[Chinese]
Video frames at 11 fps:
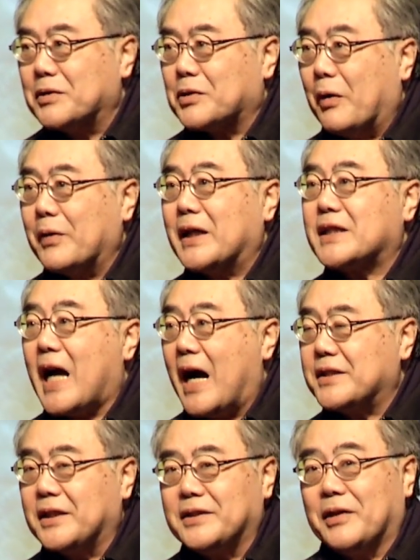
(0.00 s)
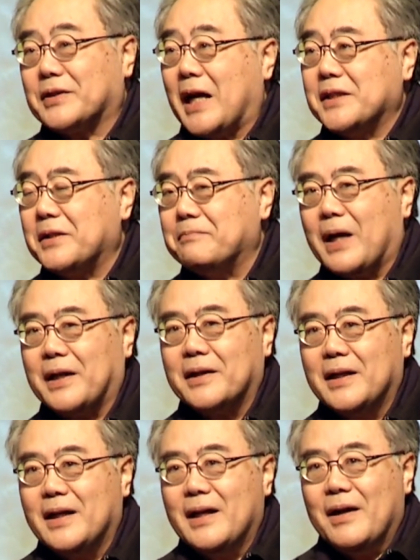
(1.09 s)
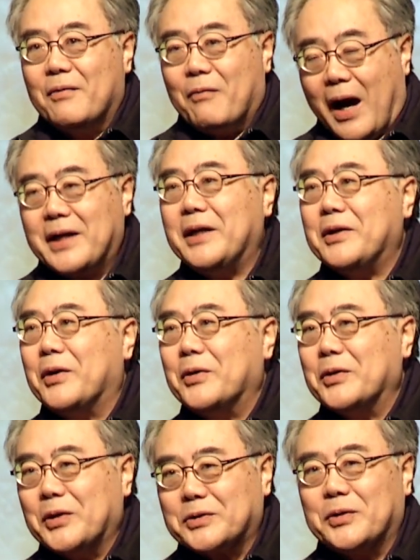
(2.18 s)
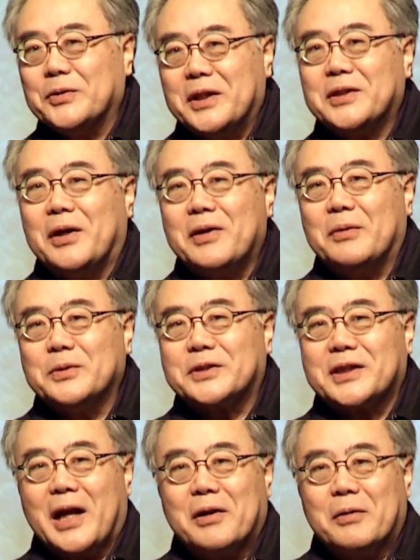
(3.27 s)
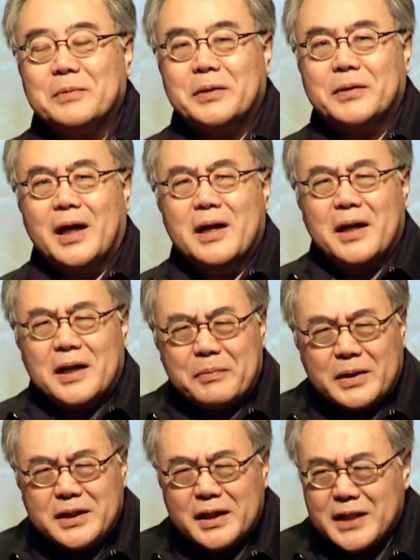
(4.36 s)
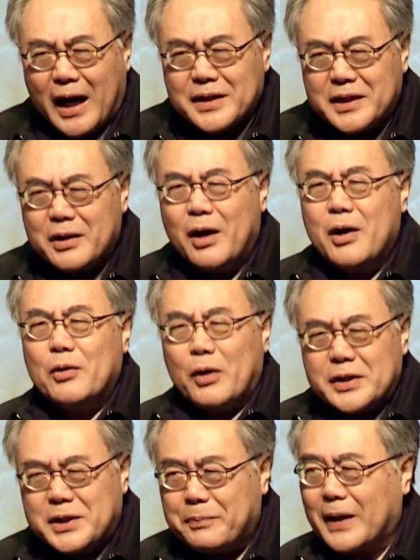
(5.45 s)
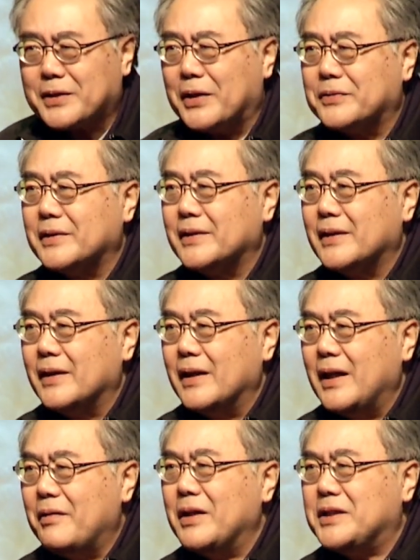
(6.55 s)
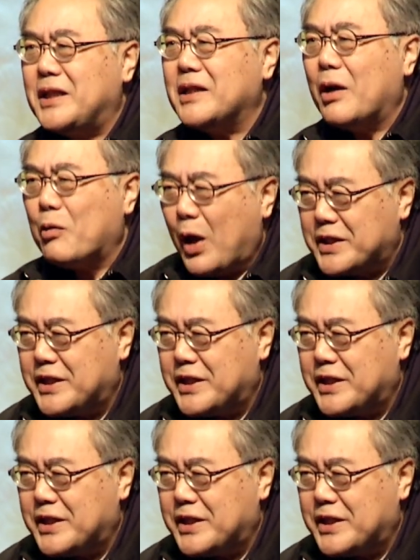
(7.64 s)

所谓的查经叫查经班。完了以后，有时候林道亮牧师来了，我们就说：“你们这些查经啊，乱七八糟，因为经啊乱